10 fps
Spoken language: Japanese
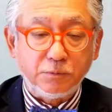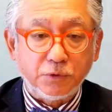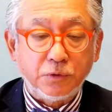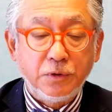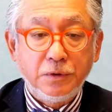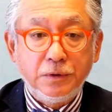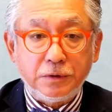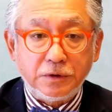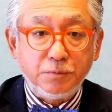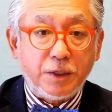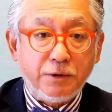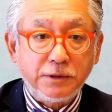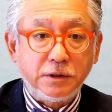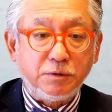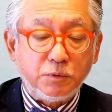の全部合わ
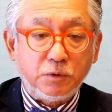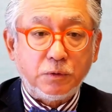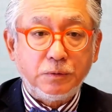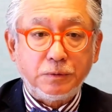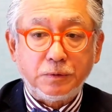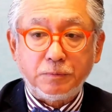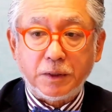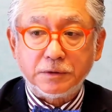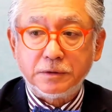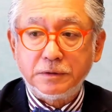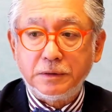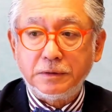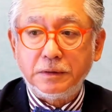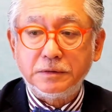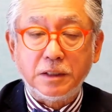せてもまあ
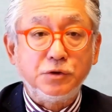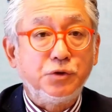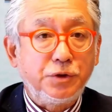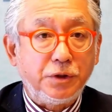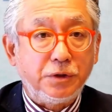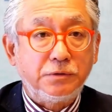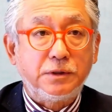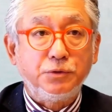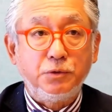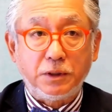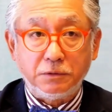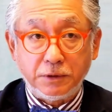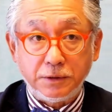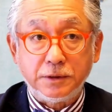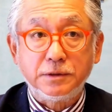30機いくかどうかぐ
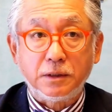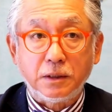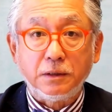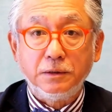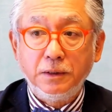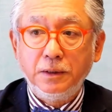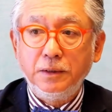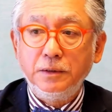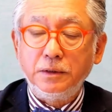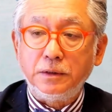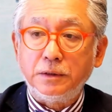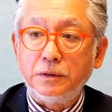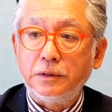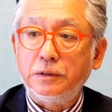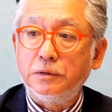らいですから、
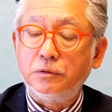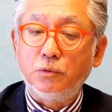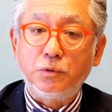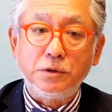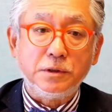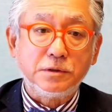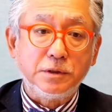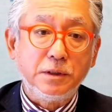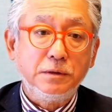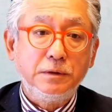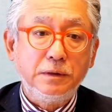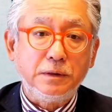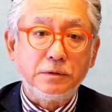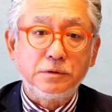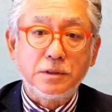えー、残りですね、
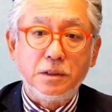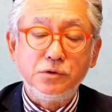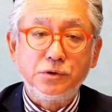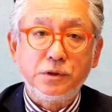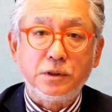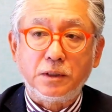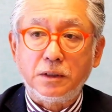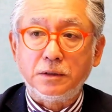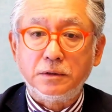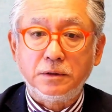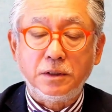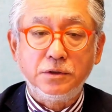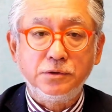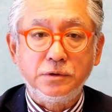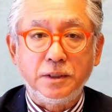えっと30機から
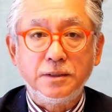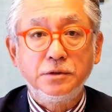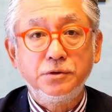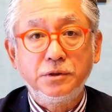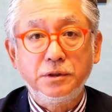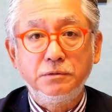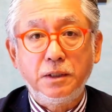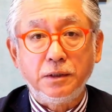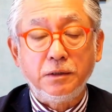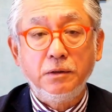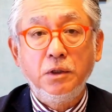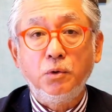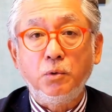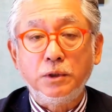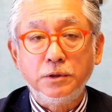70, 70機ぐらい
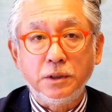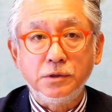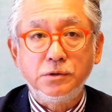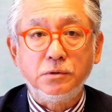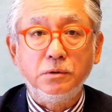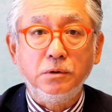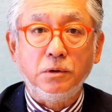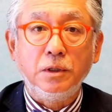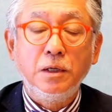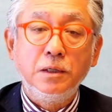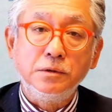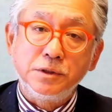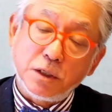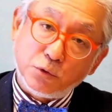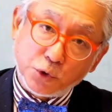大型原子炉を
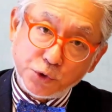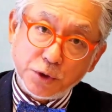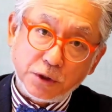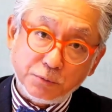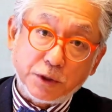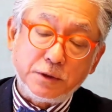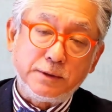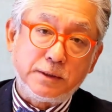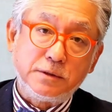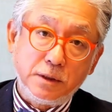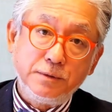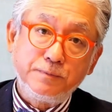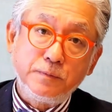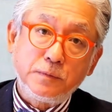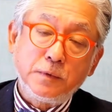2050年に向けてですね
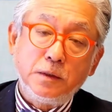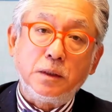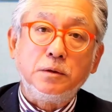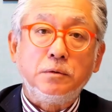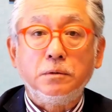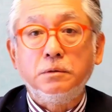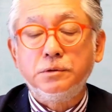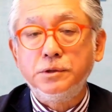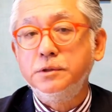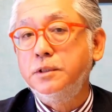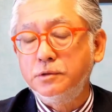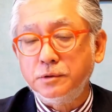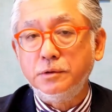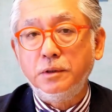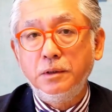あの新設